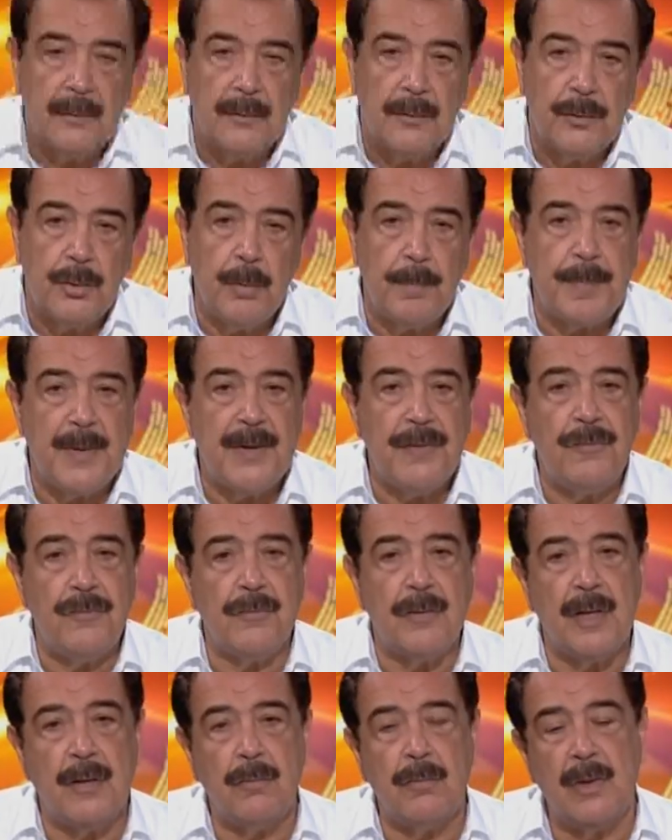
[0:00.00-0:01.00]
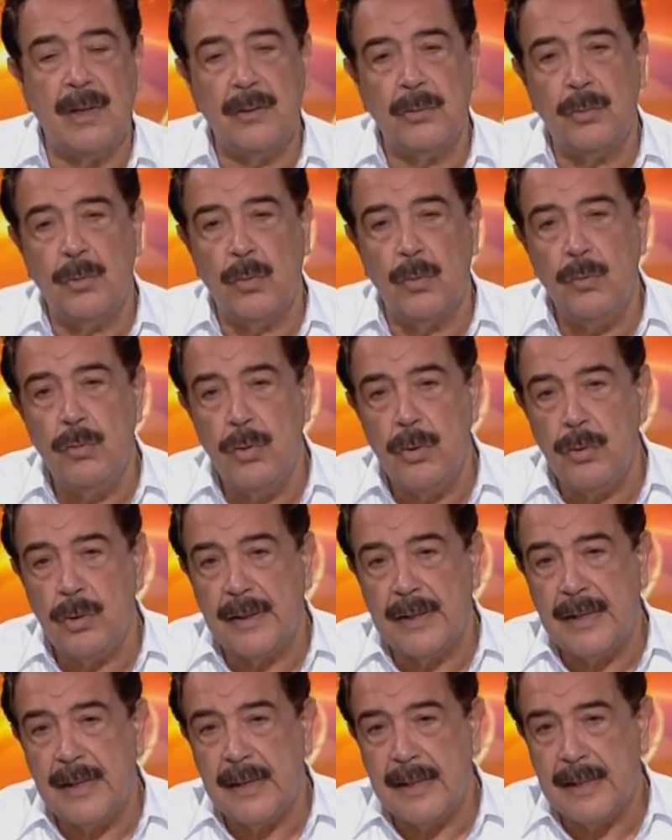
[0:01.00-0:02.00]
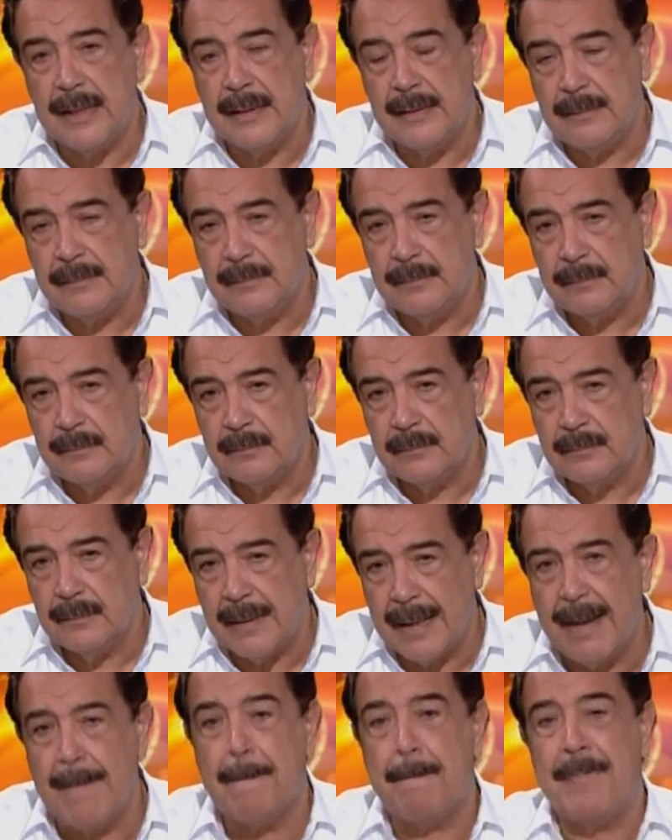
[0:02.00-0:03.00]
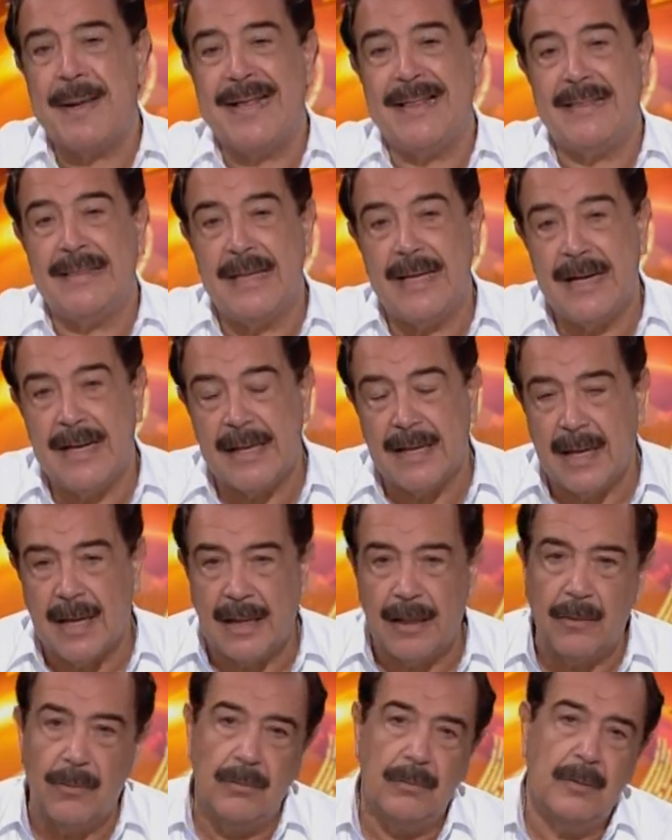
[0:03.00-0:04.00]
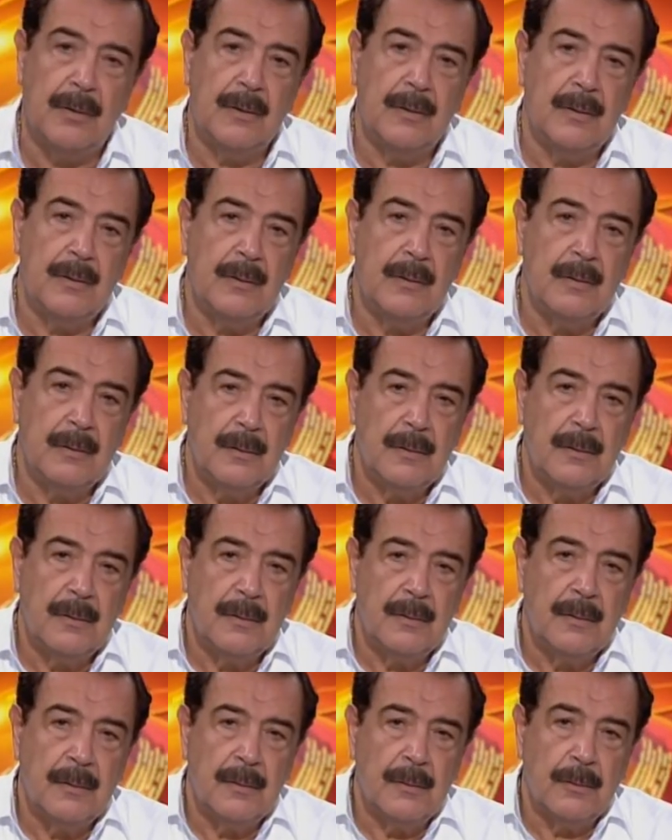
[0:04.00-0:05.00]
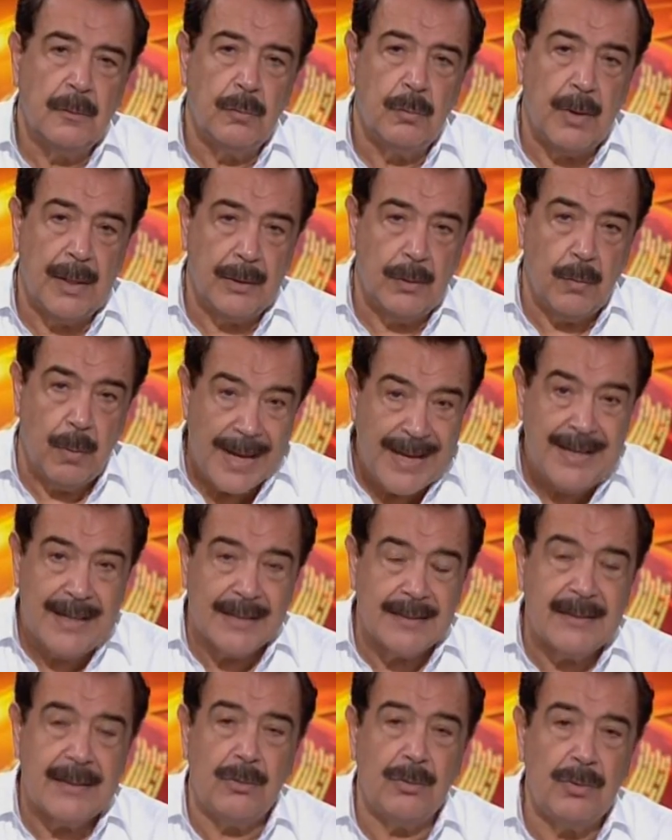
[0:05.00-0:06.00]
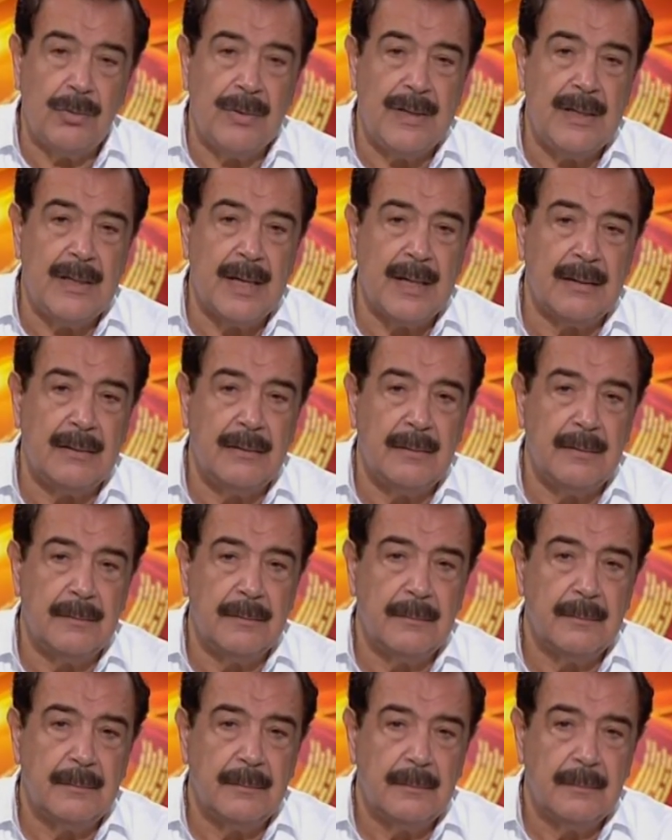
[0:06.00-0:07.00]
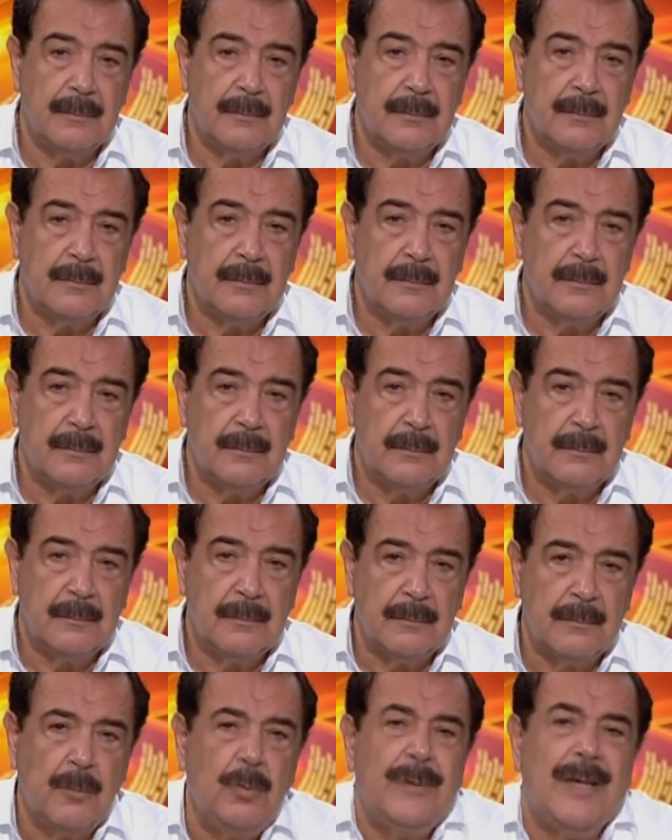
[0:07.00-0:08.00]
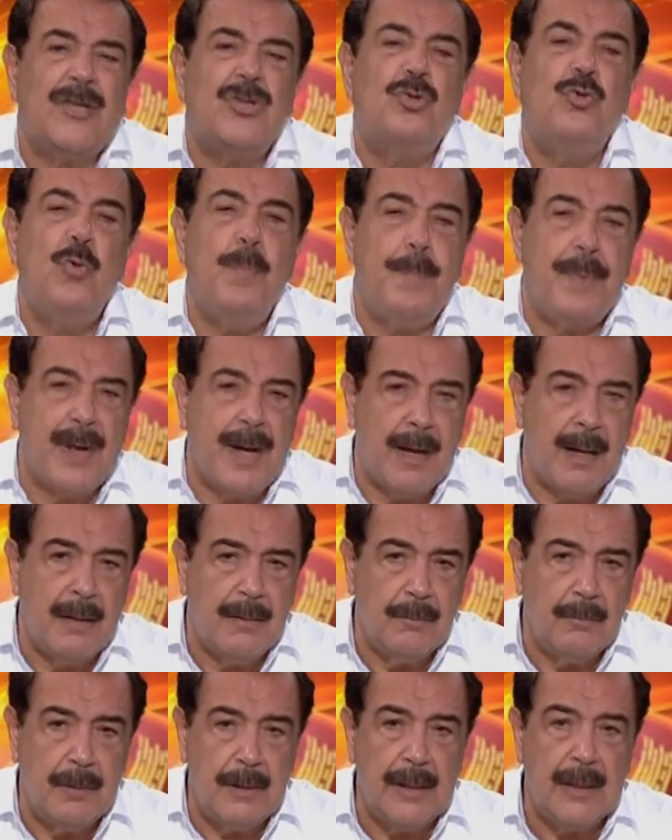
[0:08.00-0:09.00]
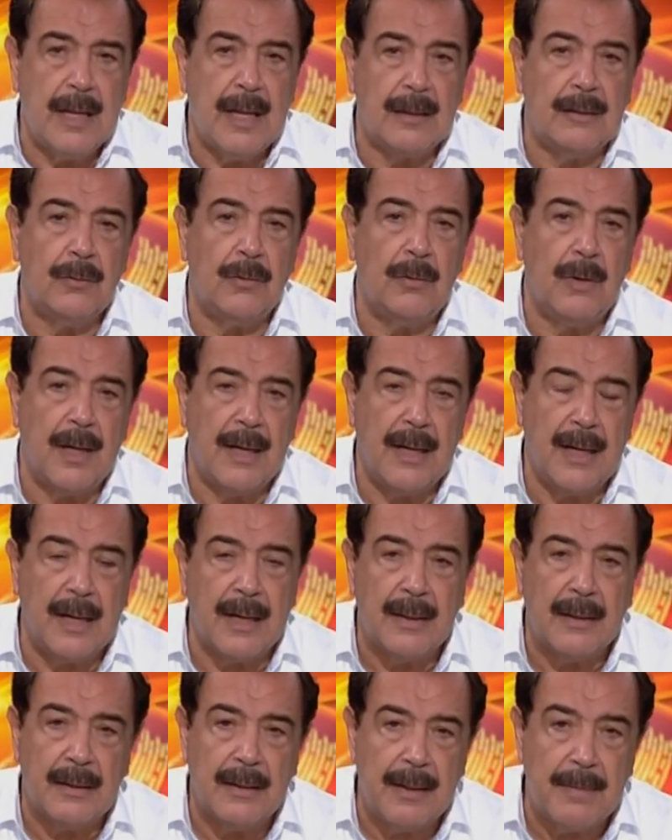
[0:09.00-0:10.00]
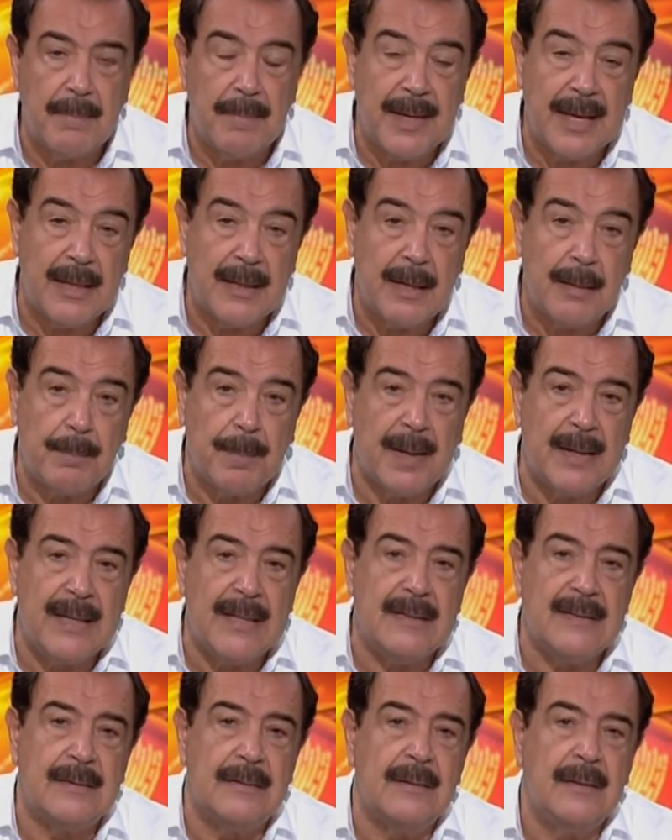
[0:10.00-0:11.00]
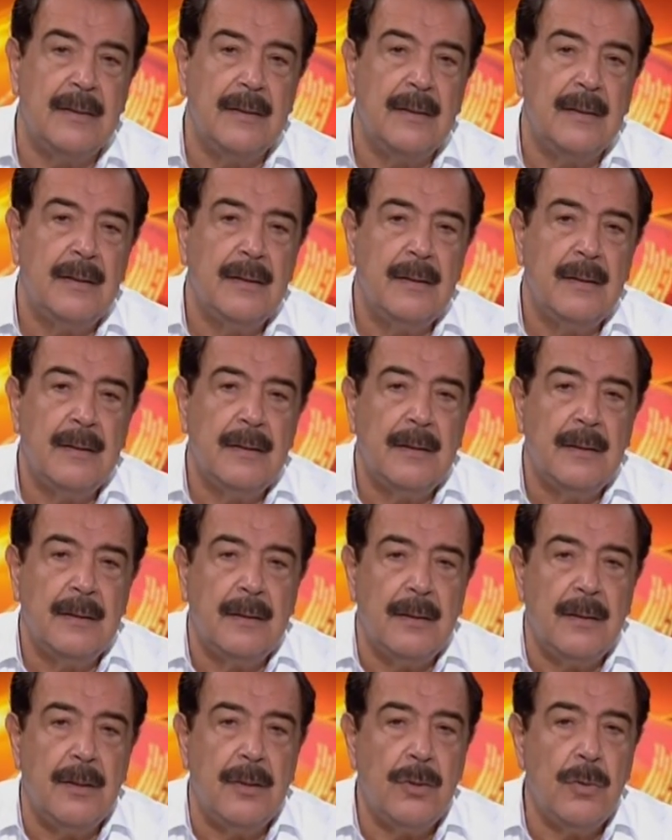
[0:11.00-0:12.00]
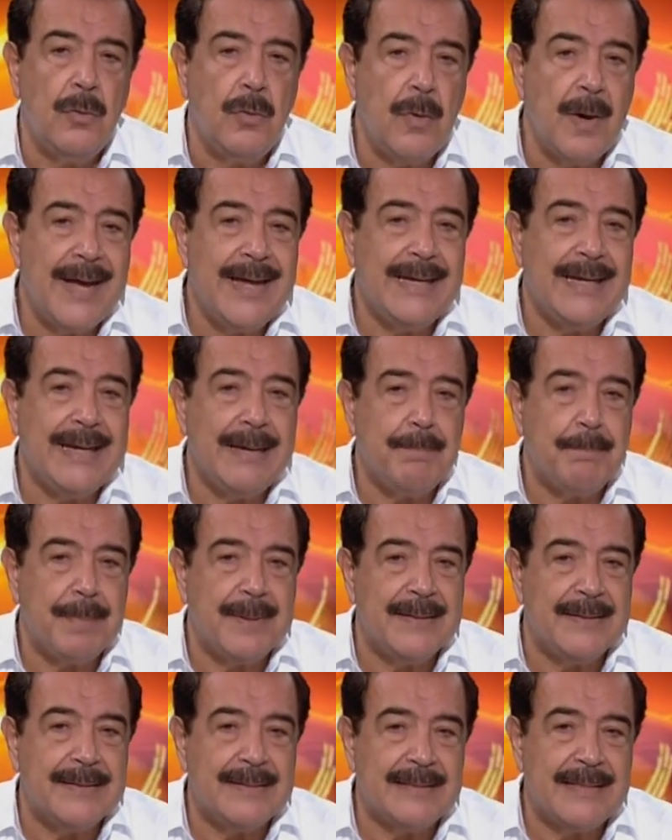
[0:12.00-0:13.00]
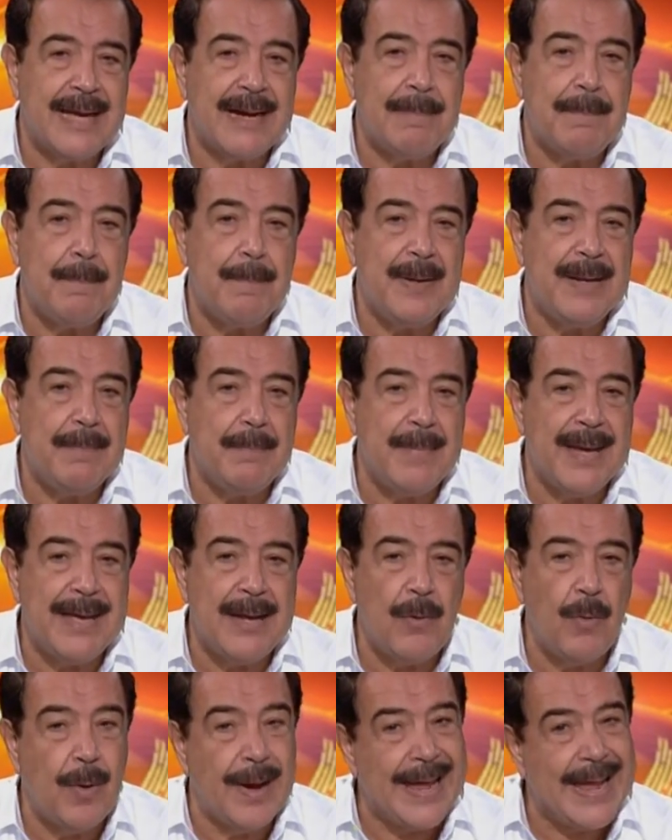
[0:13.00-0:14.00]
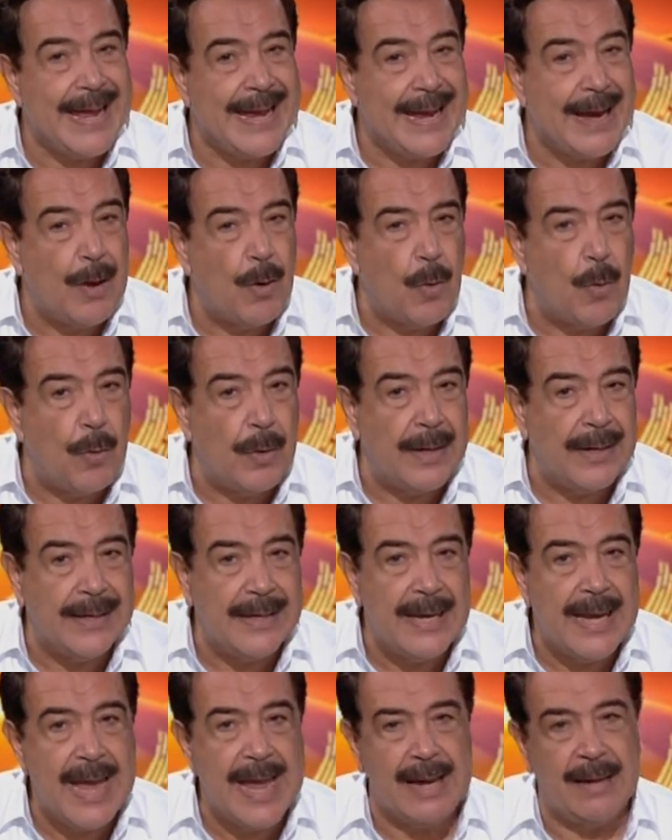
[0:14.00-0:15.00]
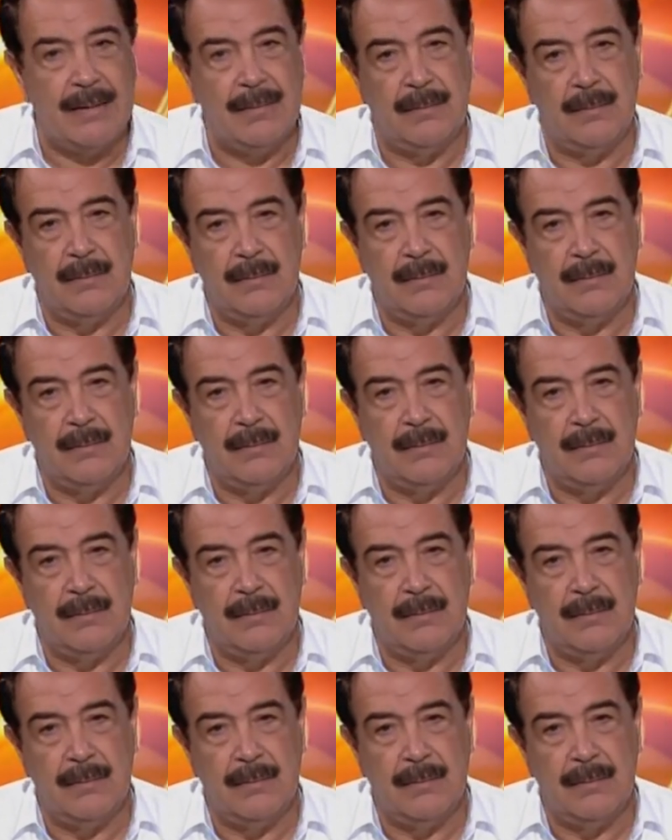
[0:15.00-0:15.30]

Yo pienso que cuando uno quiere emprender en algo. Cuando hay que hacer una unidad, una supra unidad, ojalá, en vía del país, no hay que pensar primero en con quién.